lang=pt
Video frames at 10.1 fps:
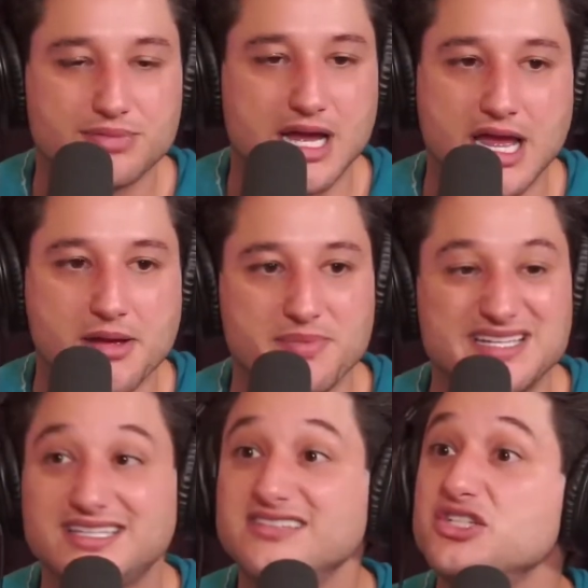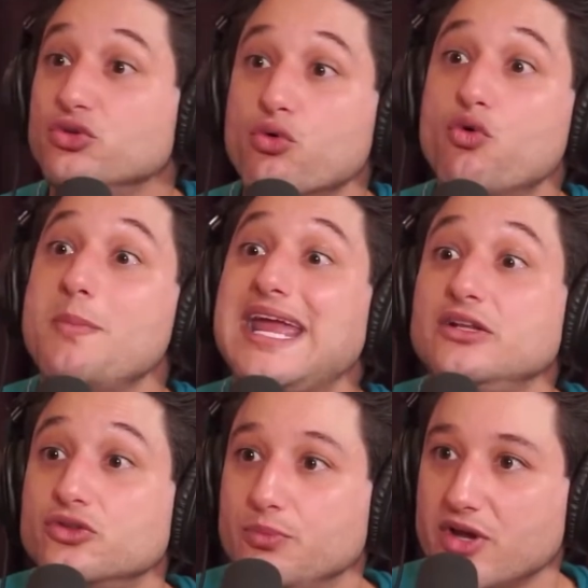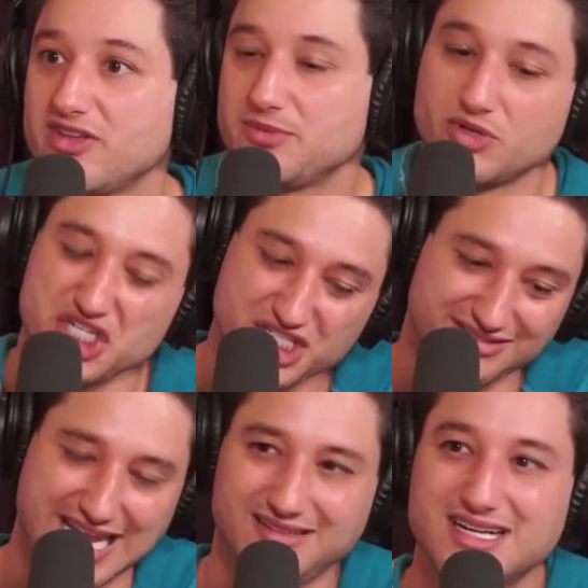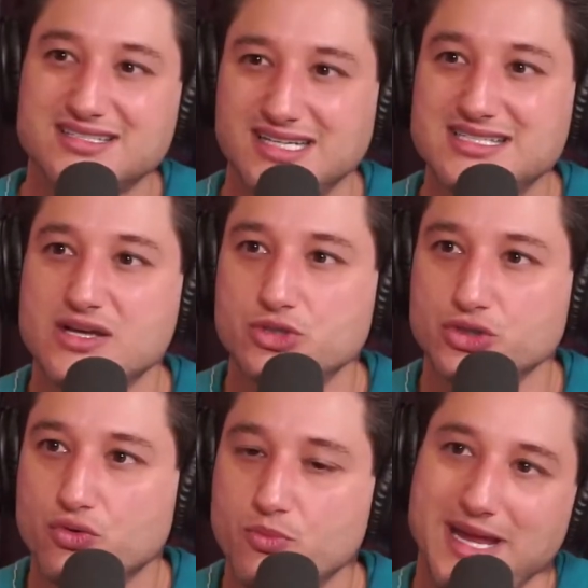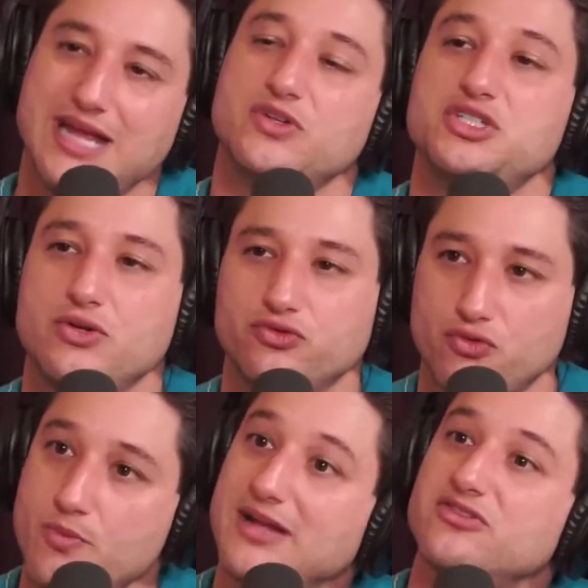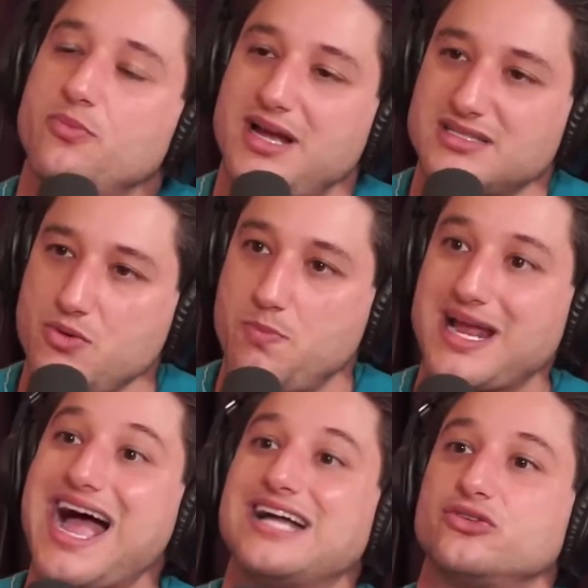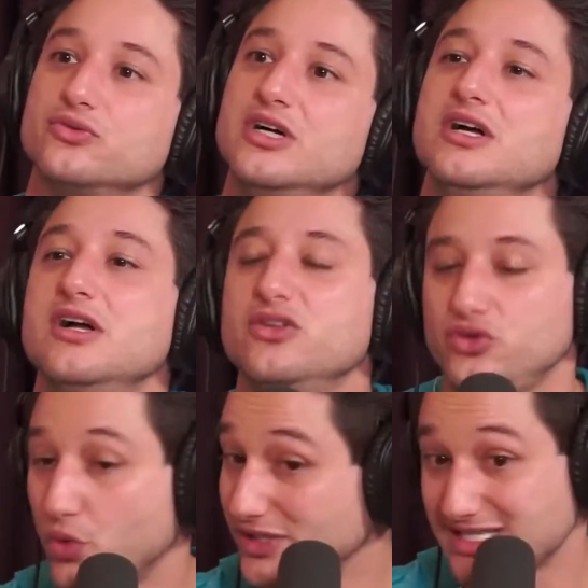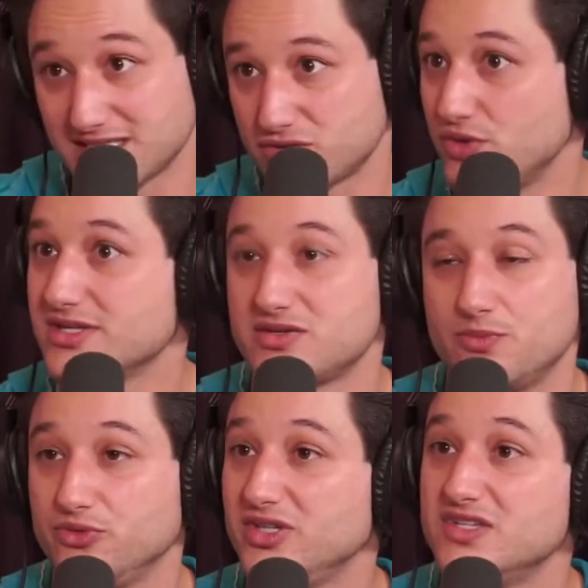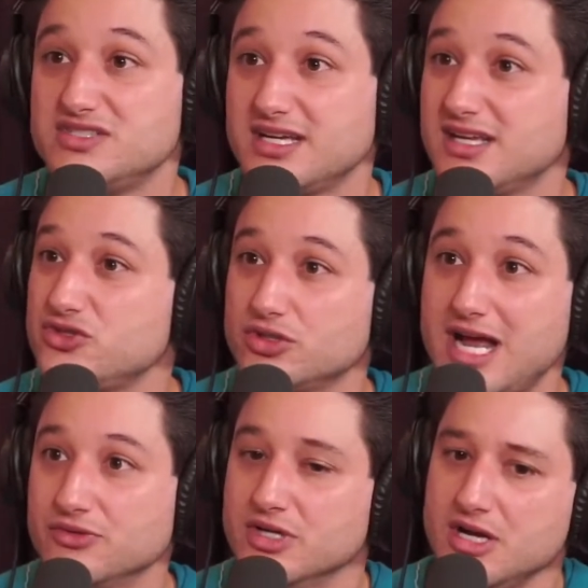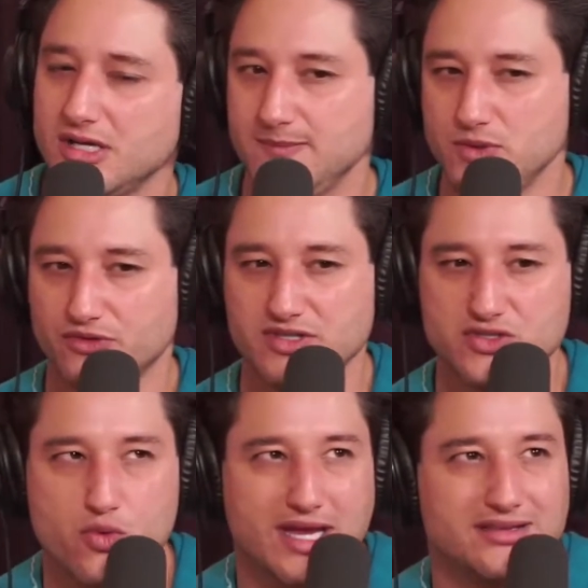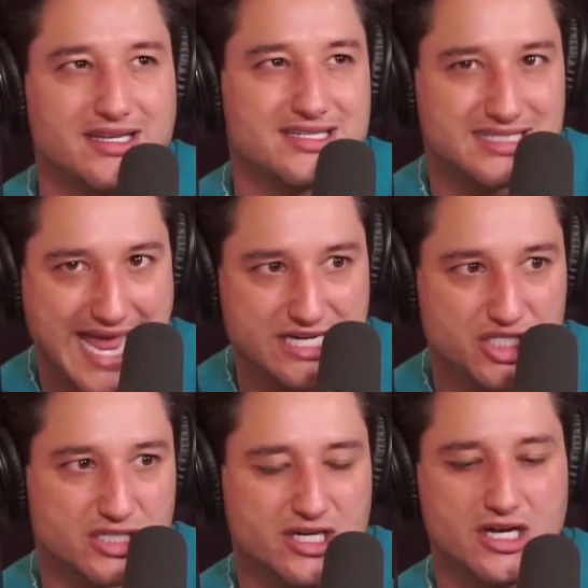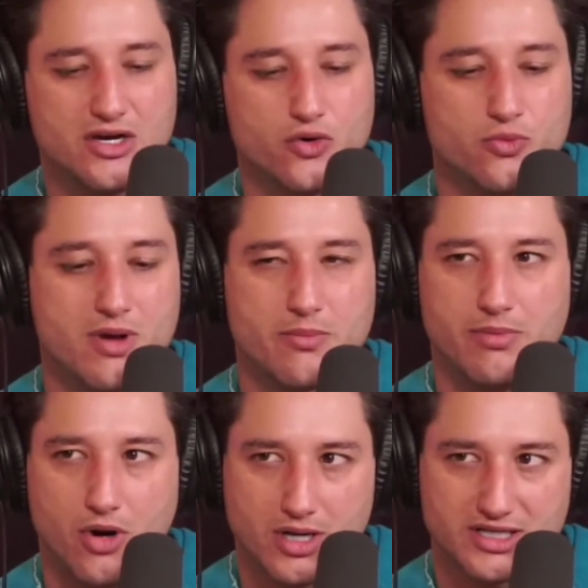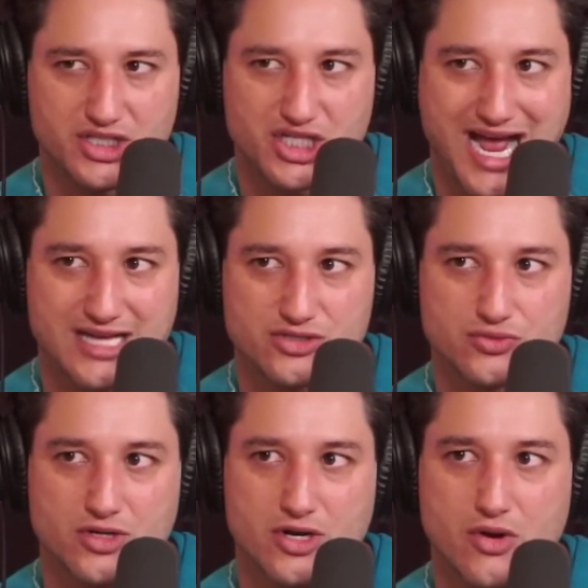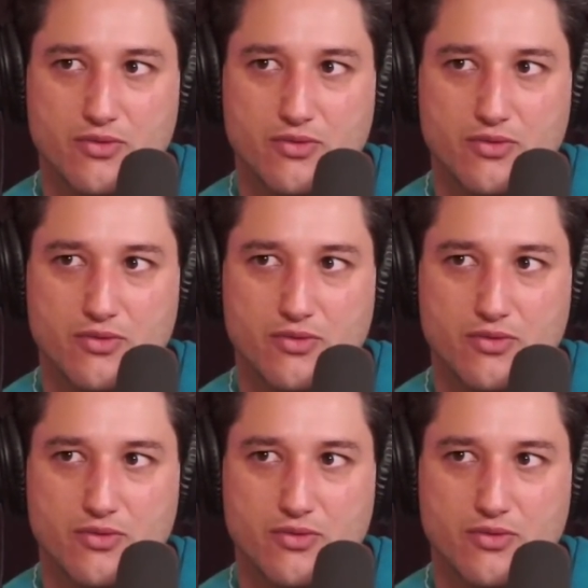é, pesquisa de documento, por exemplo. Então a gente tem transcrição de documento, a gente tem os documentos da Operação Prato, todas essas coisas são possíveis de ser questionado. Em 1947, uma bola de aço